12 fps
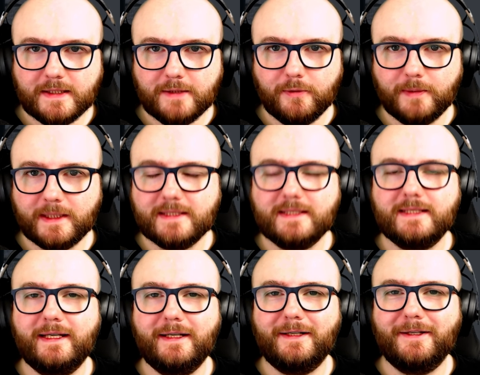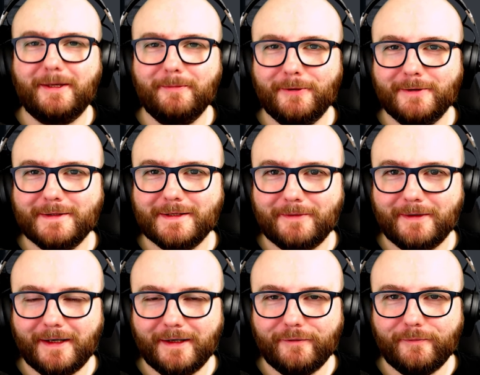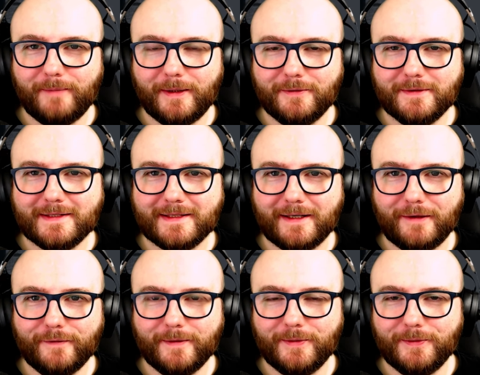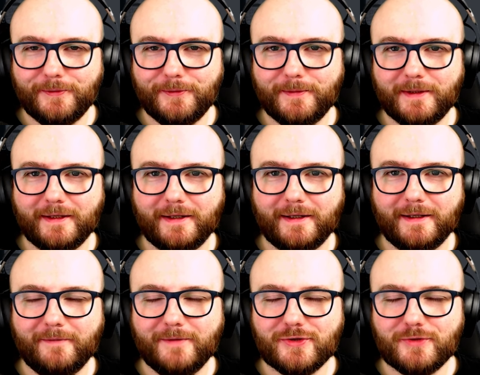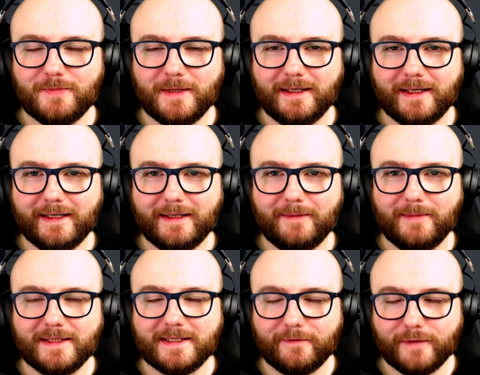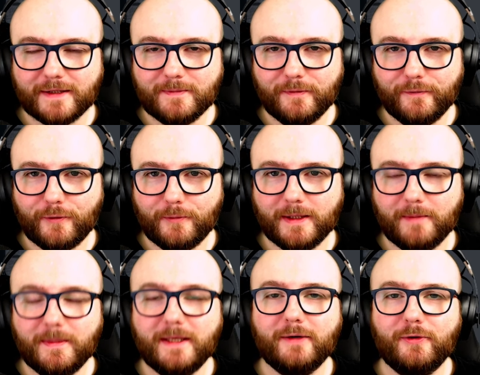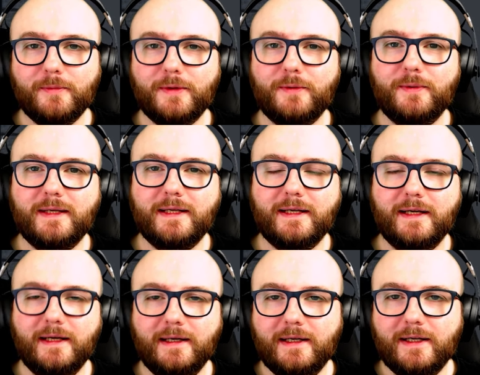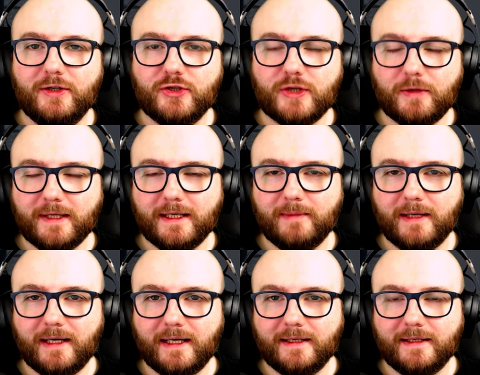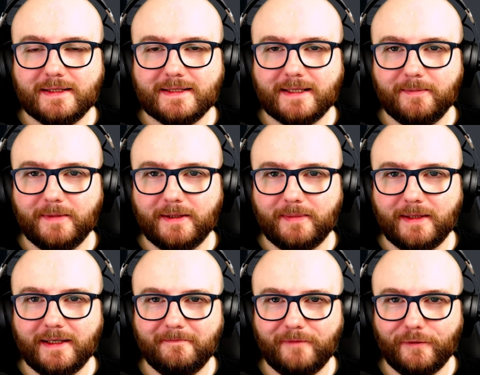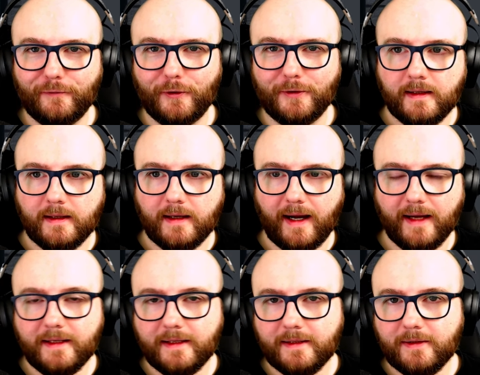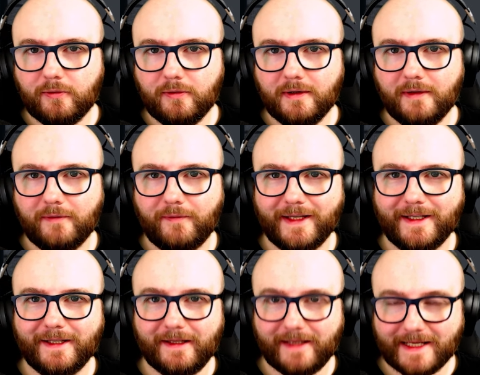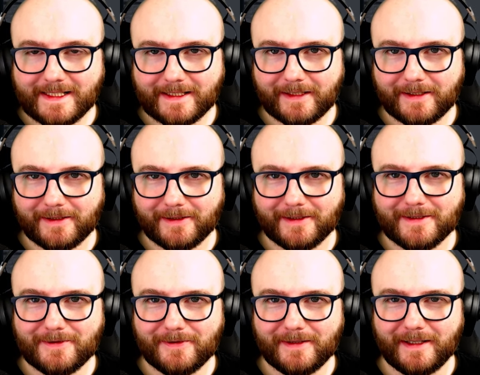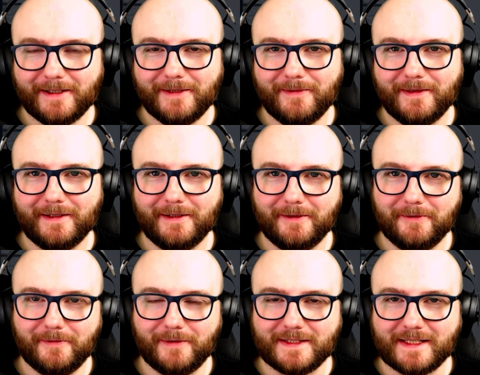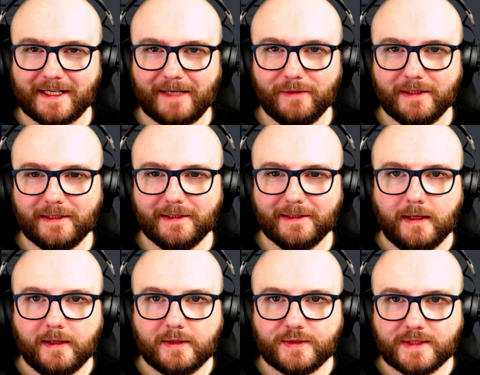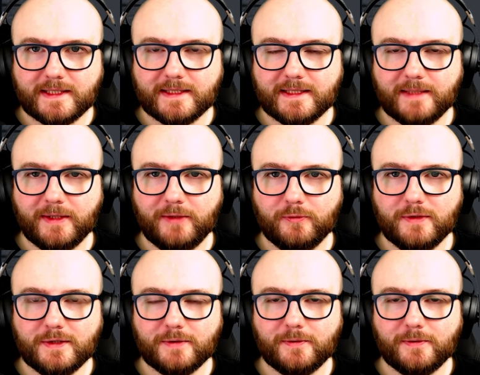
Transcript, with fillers: übrigens täglich ab 19 Uhr live bei uns auf dem YouTube-Kanal. Wir spielen regelmäßig Phasmophobia mit der Community. Schaut gerne mal rein, seid mit dabei, wir freuen uns. Eine Änderung, welche die gestrige dazu gleich wieder quasi revidiert, so ist es nämlich nun so,